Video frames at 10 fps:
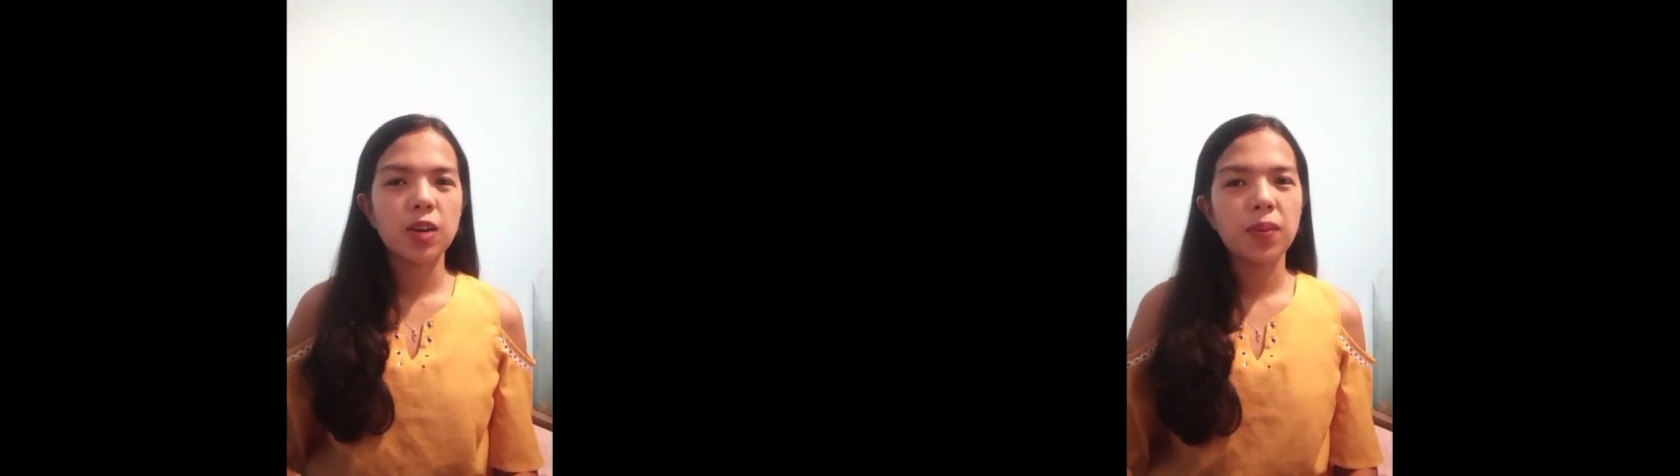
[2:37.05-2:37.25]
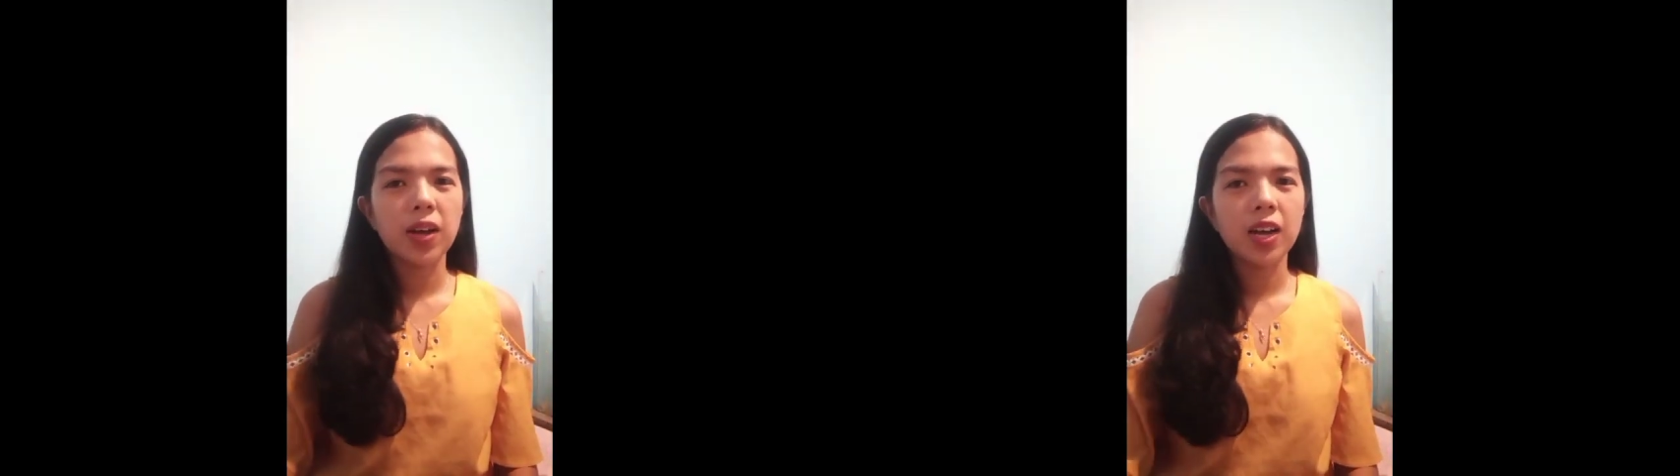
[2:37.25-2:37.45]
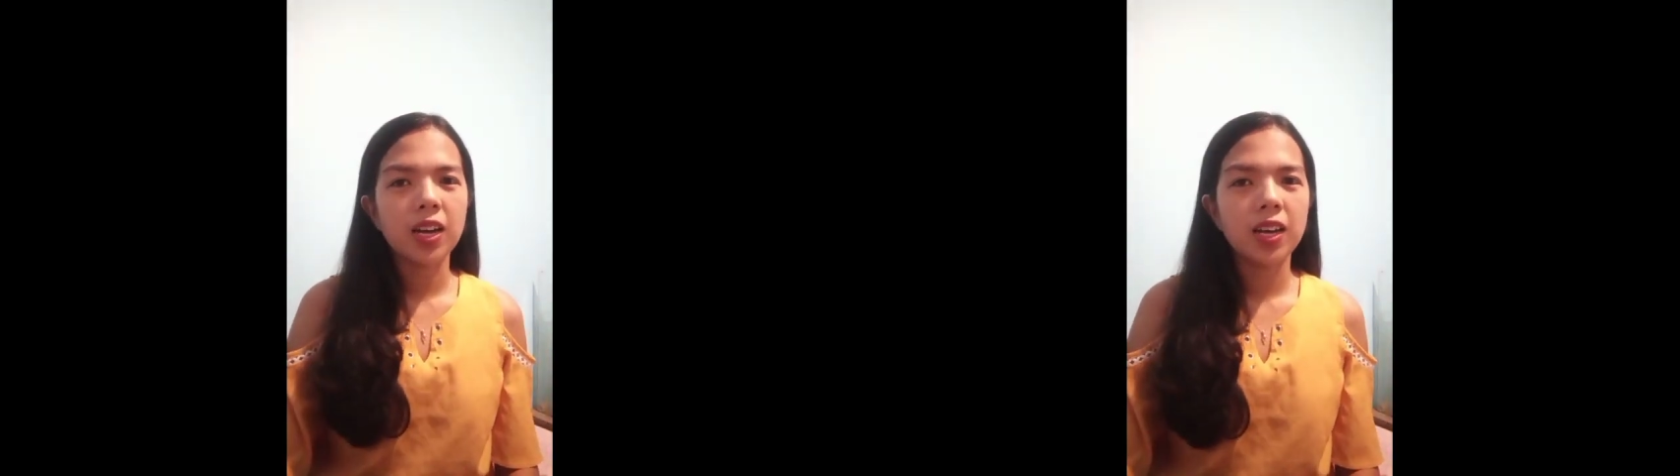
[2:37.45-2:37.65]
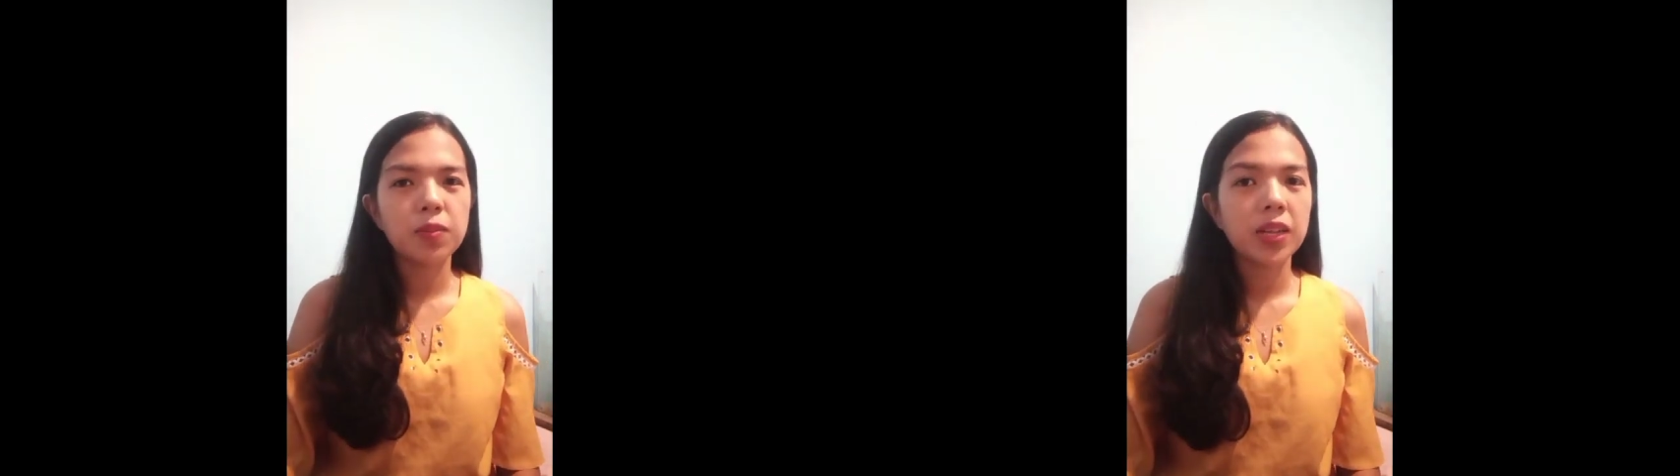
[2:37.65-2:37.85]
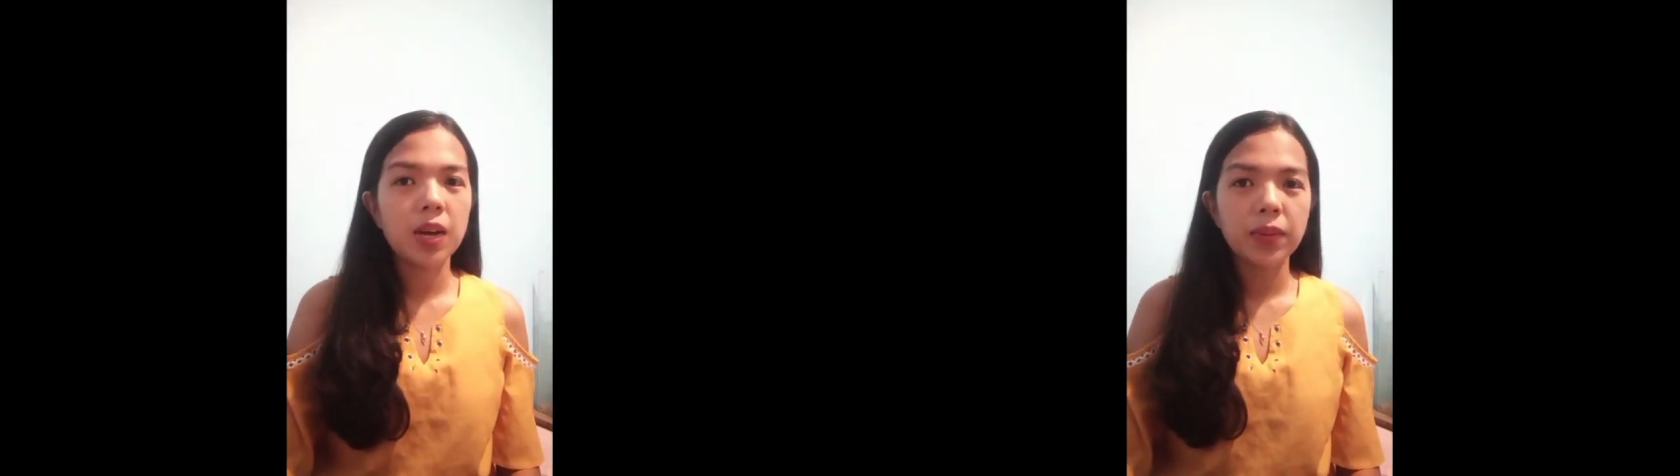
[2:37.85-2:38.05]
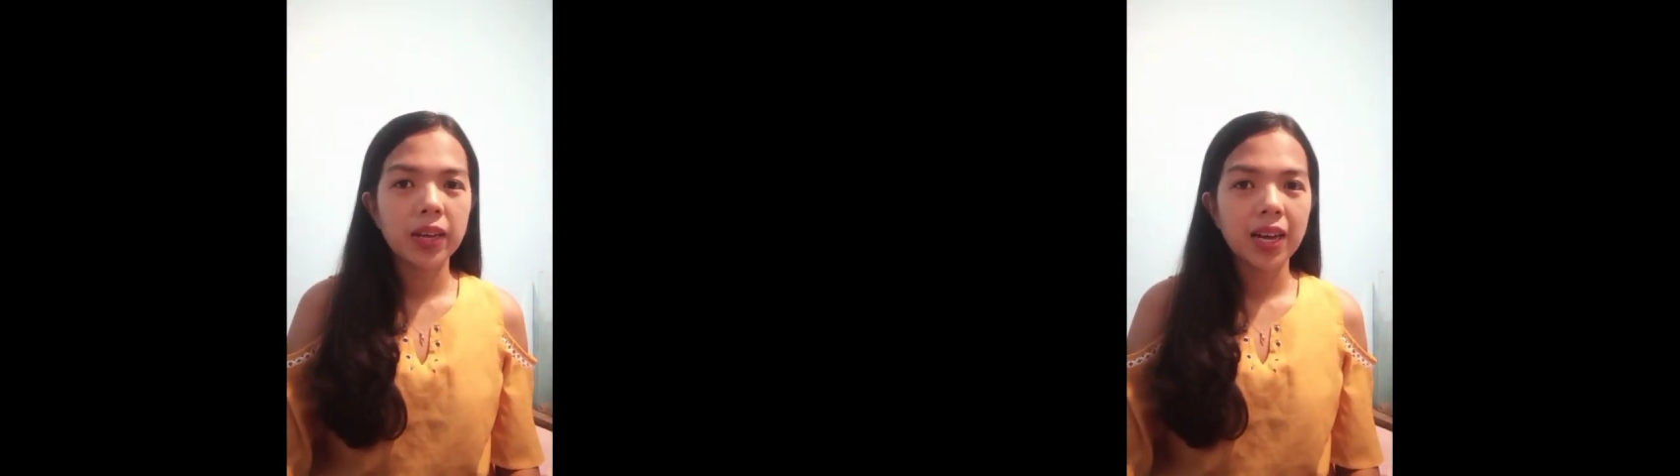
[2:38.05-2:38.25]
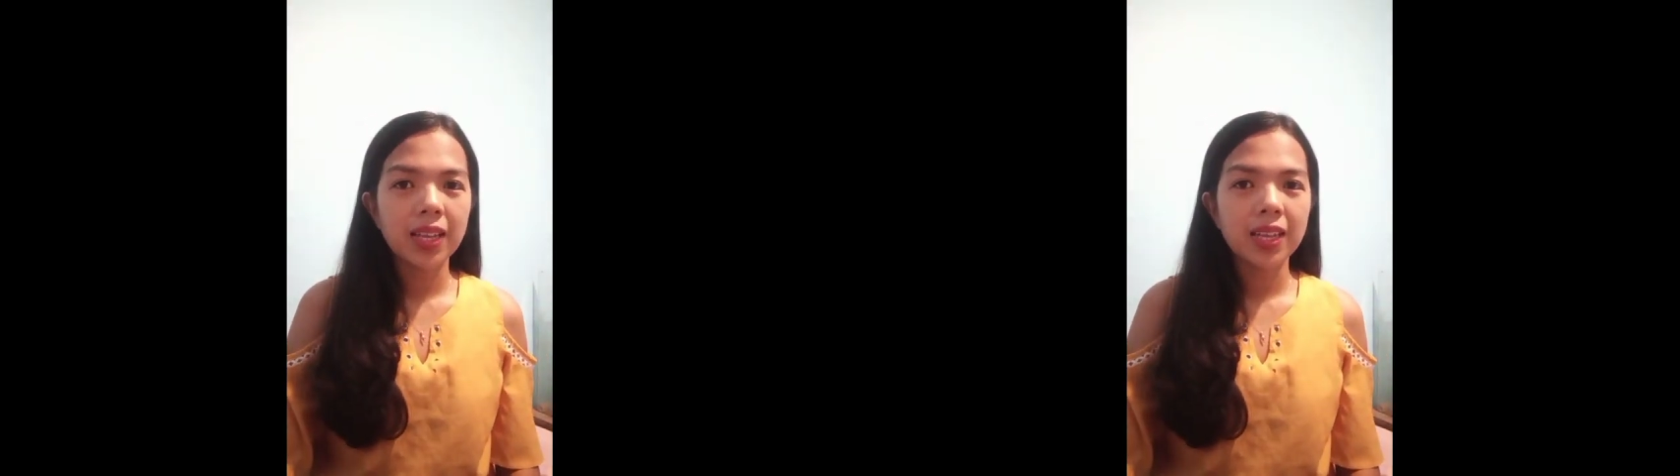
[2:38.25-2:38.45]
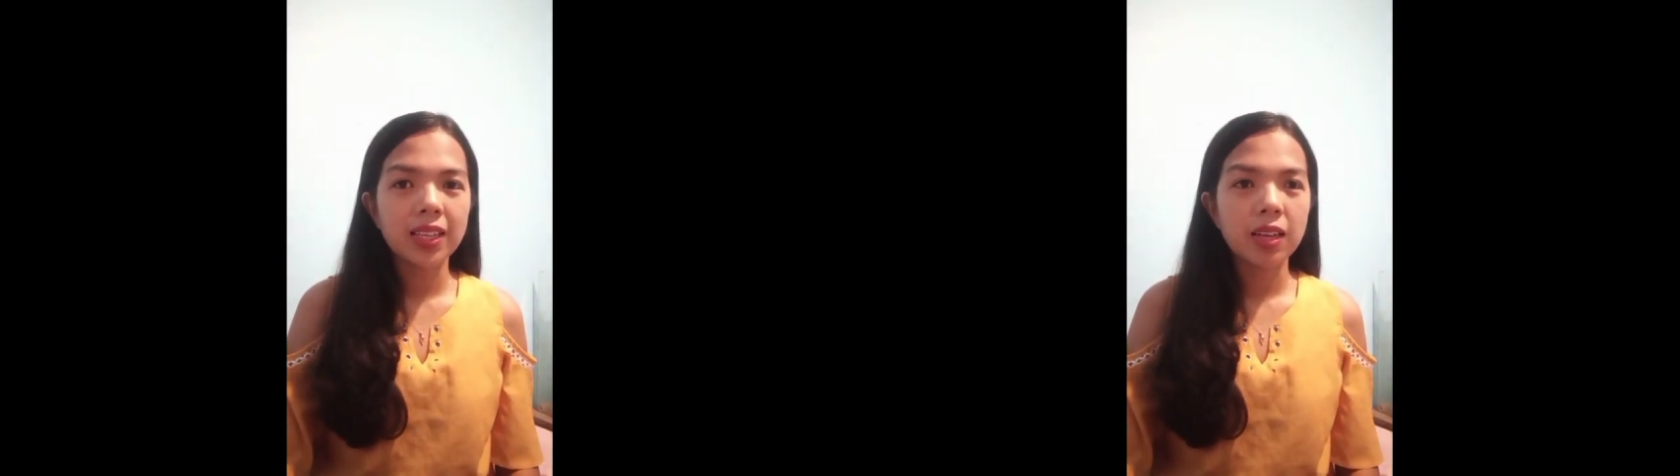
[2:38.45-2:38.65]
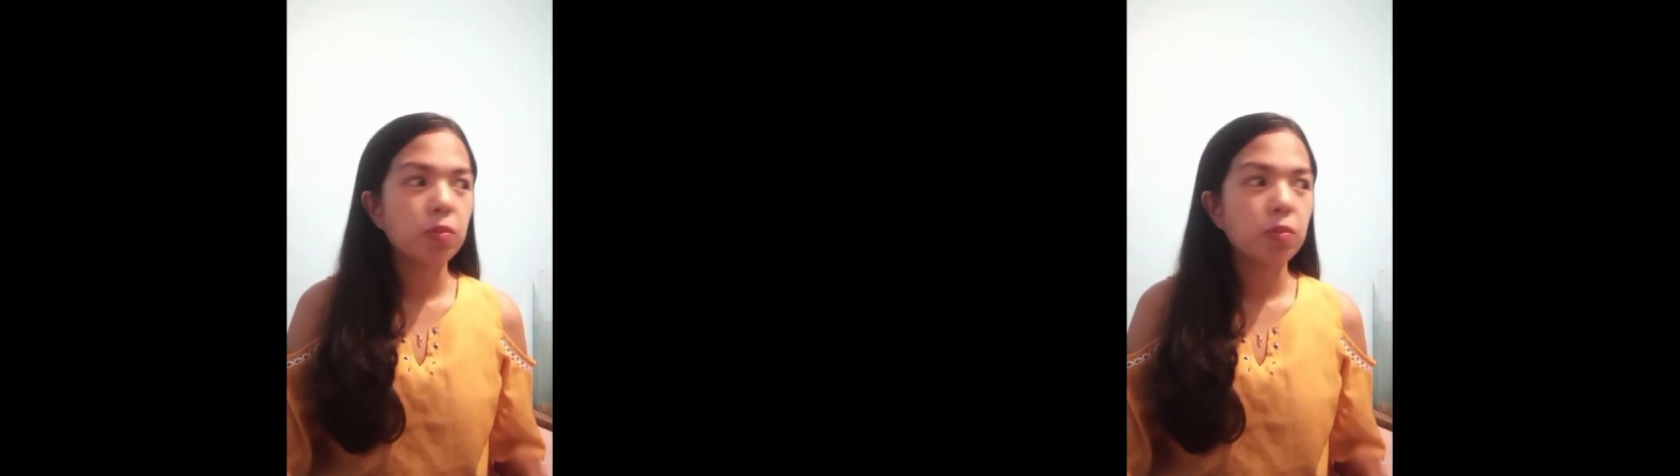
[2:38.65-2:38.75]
Kapag madaming kalat,